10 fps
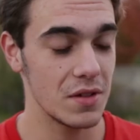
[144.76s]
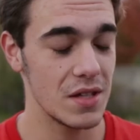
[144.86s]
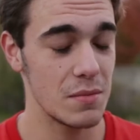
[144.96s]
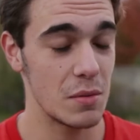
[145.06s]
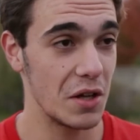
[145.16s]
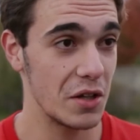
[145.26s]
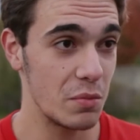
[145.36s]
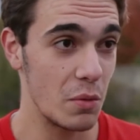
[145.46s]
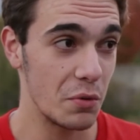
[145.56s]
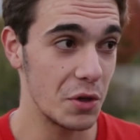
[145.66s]
e mesmo obrigado
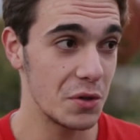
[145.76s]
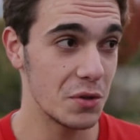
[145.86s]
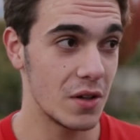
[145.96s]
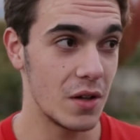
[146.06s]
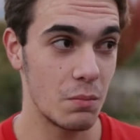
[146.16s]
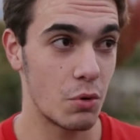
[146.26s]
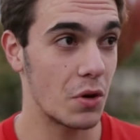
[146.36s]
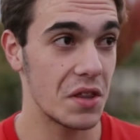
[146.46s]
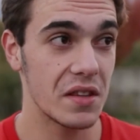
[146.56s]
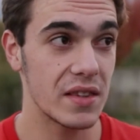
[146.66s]
para o apoio
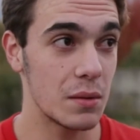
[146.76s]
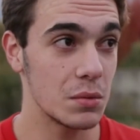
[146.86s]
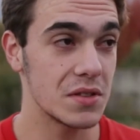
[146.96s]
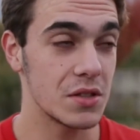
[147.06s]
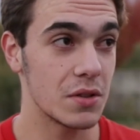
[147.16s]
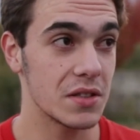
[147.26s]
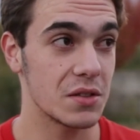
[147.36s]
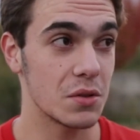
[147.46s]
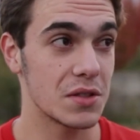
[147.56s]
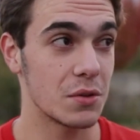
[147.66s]
pouco adiantavam, diziam que a
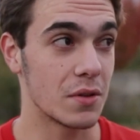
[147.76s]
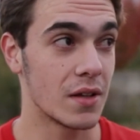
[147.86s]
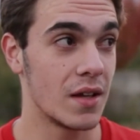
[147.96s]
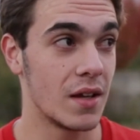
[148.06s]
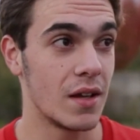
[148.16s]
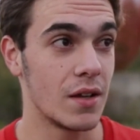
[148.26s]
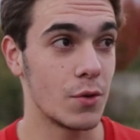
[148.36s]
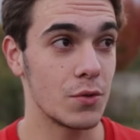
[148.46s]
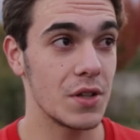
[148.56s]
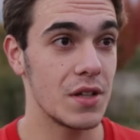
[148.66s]
situação
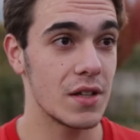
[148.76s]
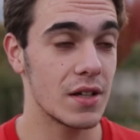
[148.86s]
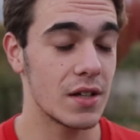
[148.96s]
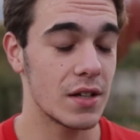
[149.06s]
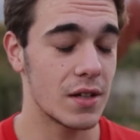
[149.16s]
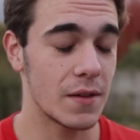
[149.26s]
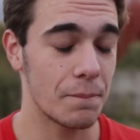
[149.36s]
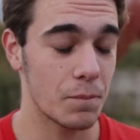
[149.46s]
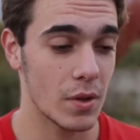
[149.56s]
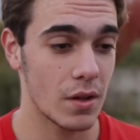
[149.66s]
não tinha,
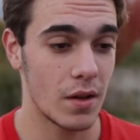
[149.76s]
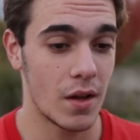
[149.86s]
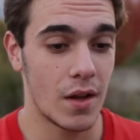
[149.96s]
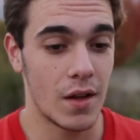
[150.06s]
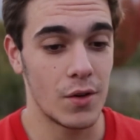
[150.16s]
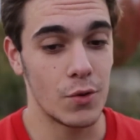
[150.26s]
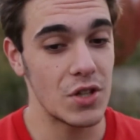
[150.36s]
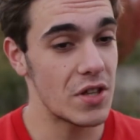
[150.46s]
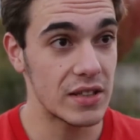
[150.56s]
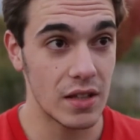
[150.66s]
não
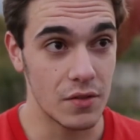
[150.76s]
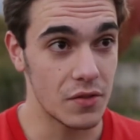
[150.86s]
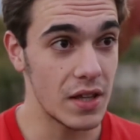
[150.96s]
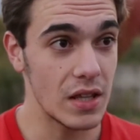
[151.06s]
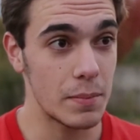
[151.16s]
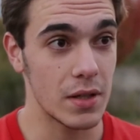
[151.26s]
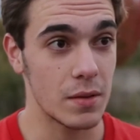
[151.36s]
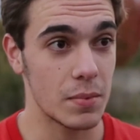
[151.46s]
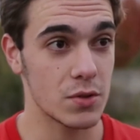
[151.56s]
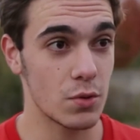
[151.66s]
tinha data definida
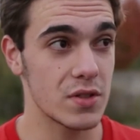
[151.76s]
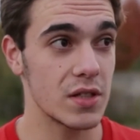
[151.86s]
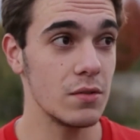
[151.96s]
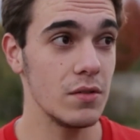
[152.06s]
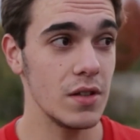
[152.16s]
para, para a solução